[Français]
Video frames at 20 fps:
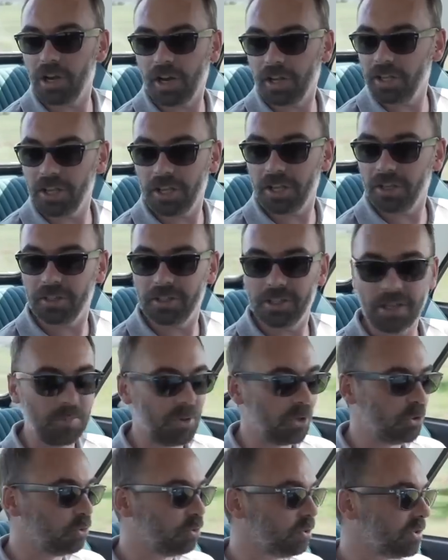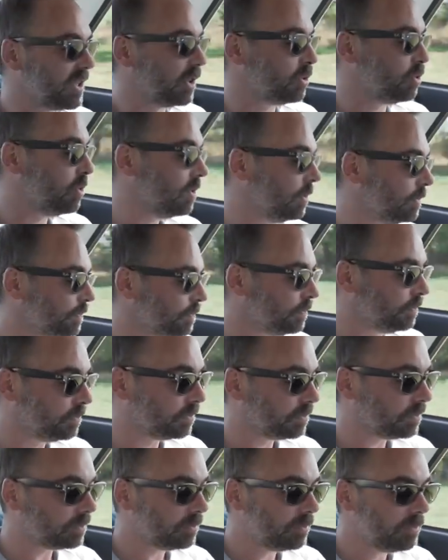l'arrière il n'y a pas du tout de ceinture.
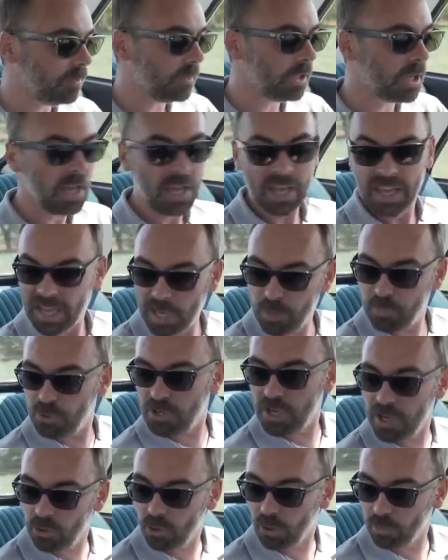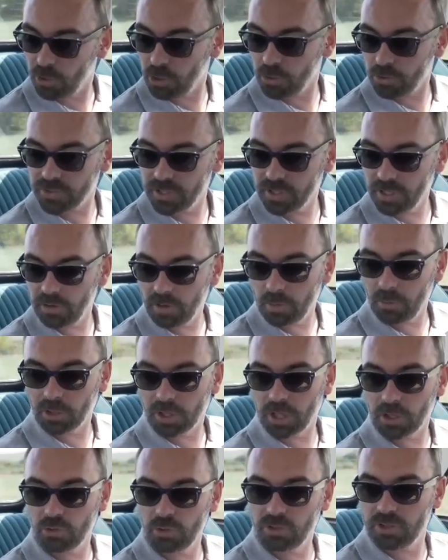Et puis il y a une ambiance, hein. il y a vraiment
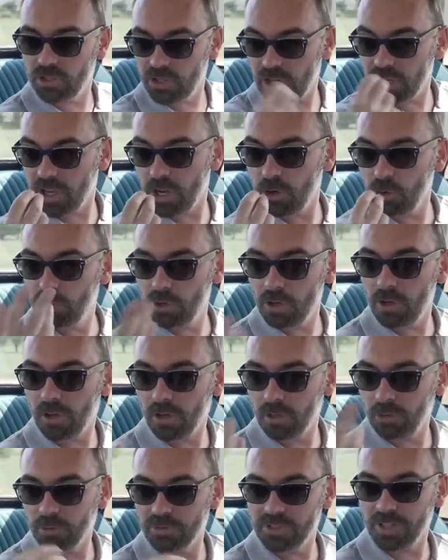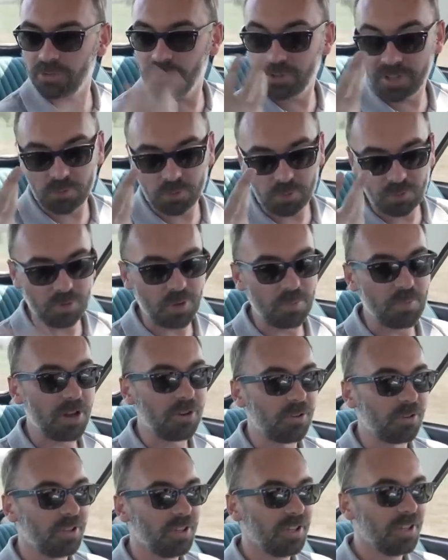quelque chose. Déjà il y a l'odeur, donc ça, ça vous pouvez pas
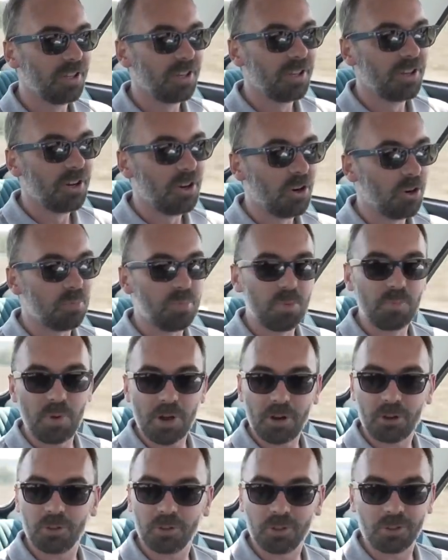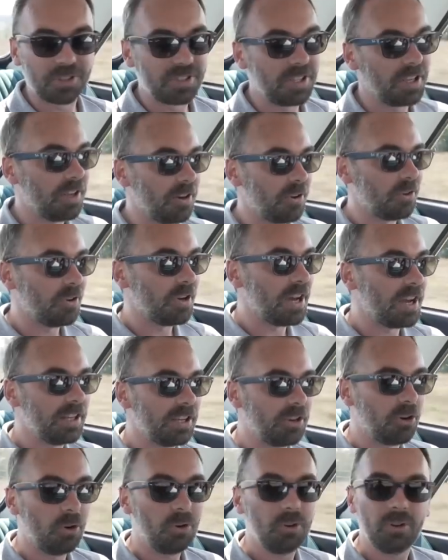le, on peut pas le retranscrire à
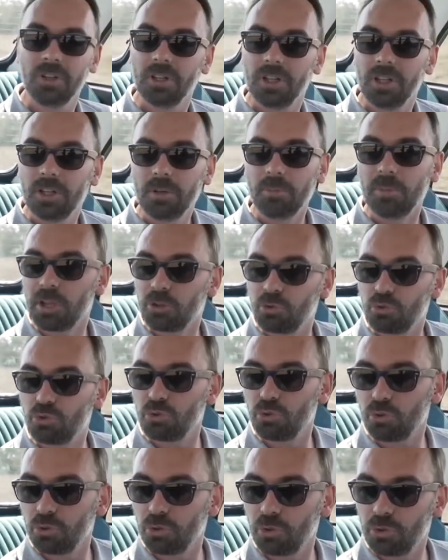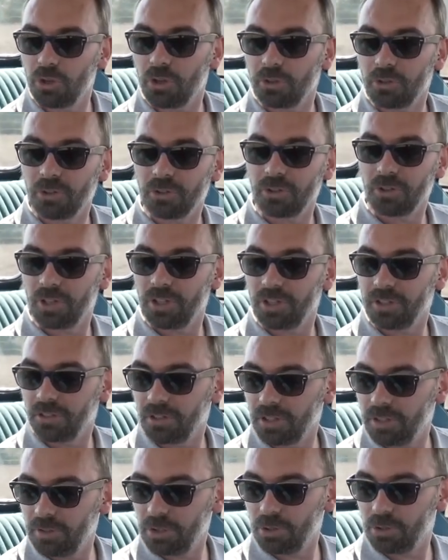l'écran. Mais Il y a toujours une odeur dans,
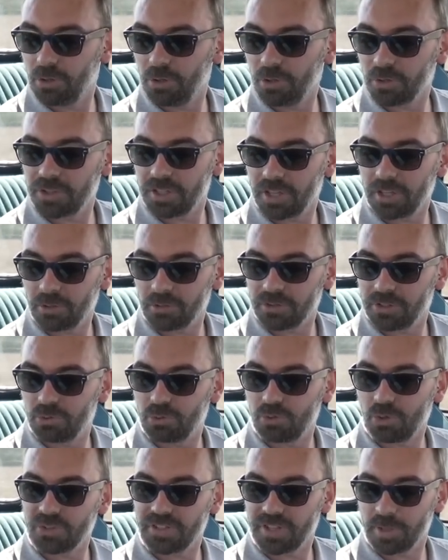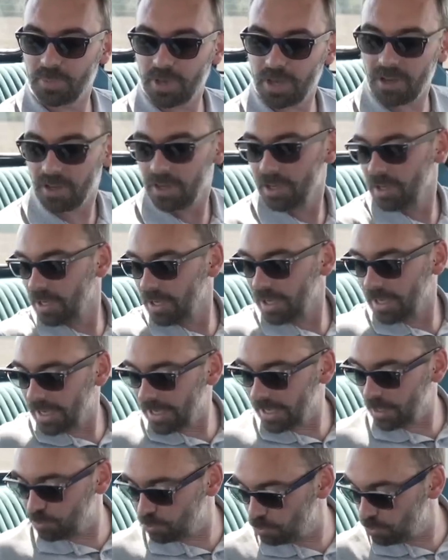les, véhicules anciens, donc c'est toujours sympa.
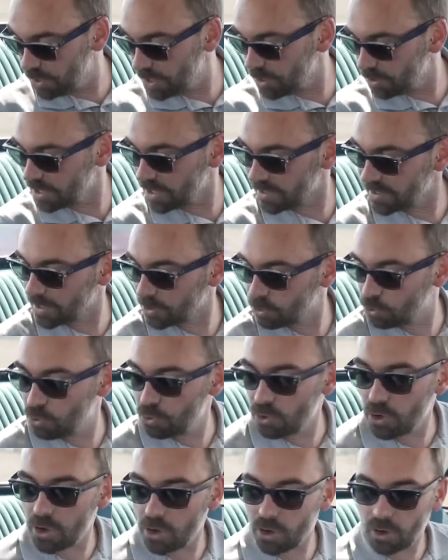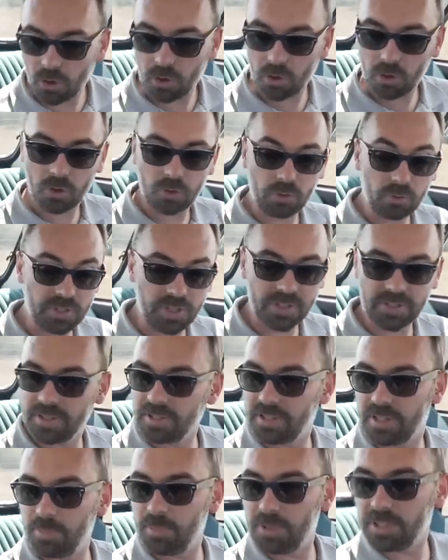Et puis il y a cette couleur, donc ça c'est
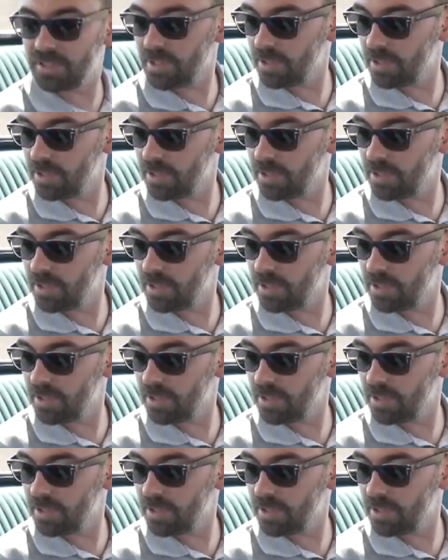typique